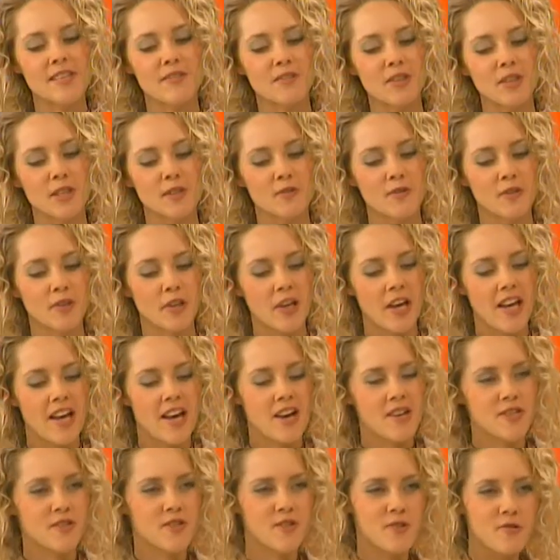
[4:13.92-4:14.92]
Вот это вот
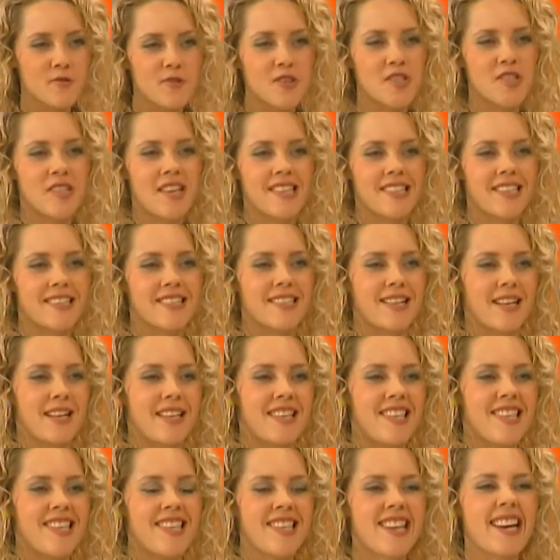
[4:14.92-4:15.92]
сочная,
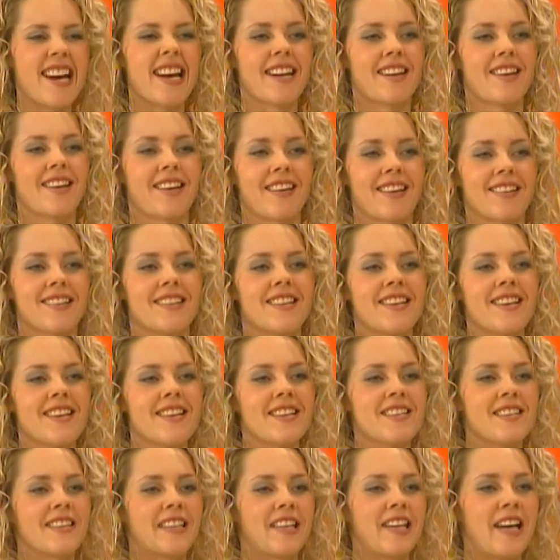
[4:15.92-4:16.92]
сказали, яркая,
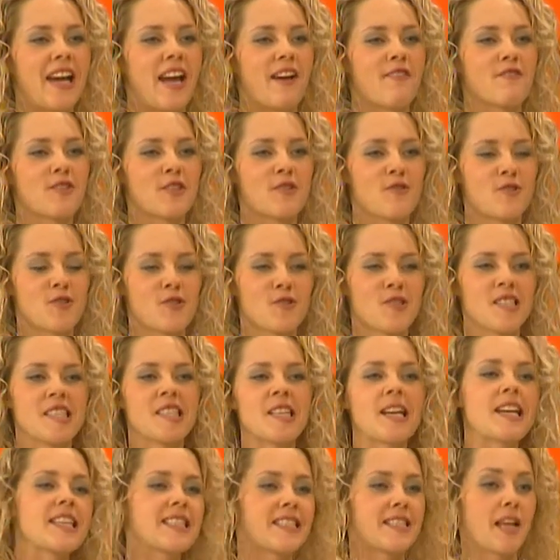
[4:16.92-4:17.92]
да, такая вот очень
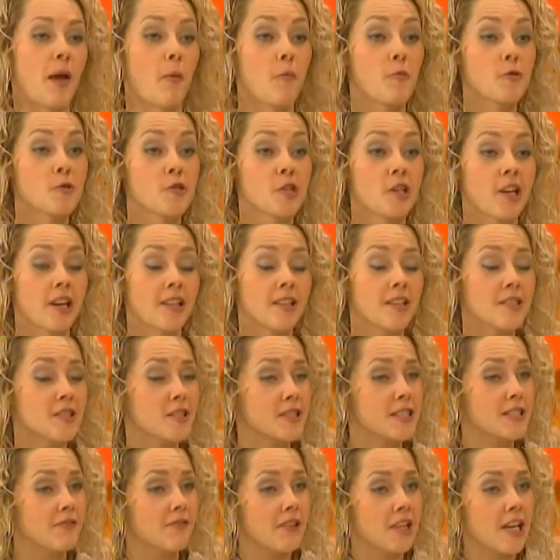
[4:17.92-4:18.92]
страстная музыка, она,
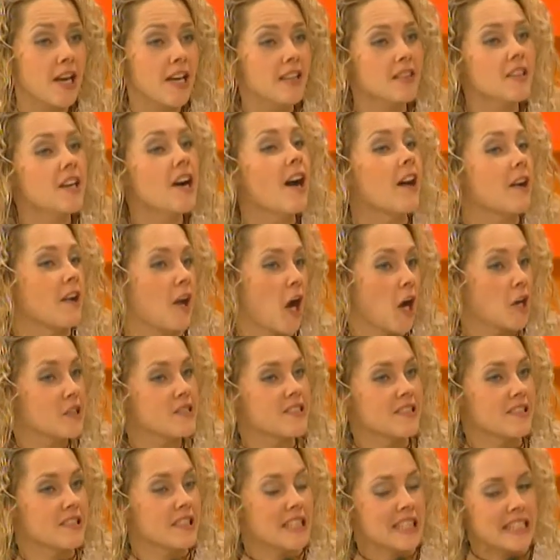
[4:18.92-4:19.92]
интересно, влияет на
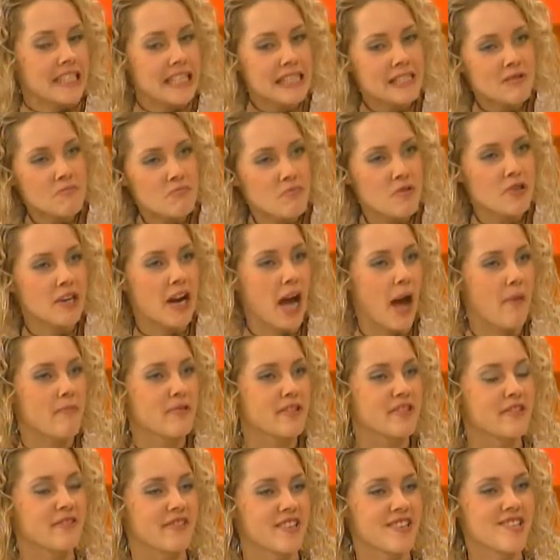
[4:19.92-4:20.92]
характер, на
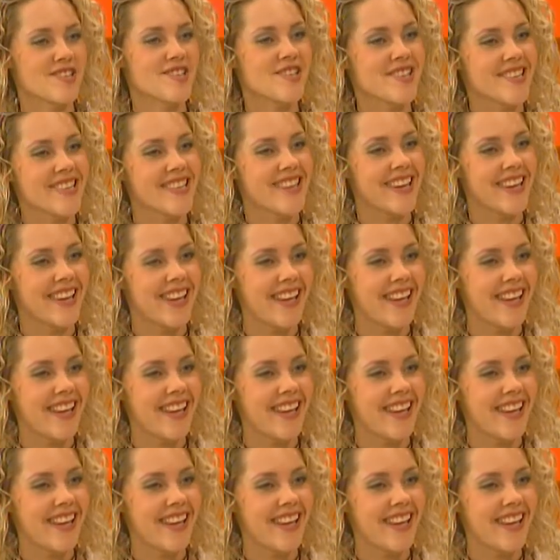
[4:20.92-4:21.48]
темперамент ваш. Э,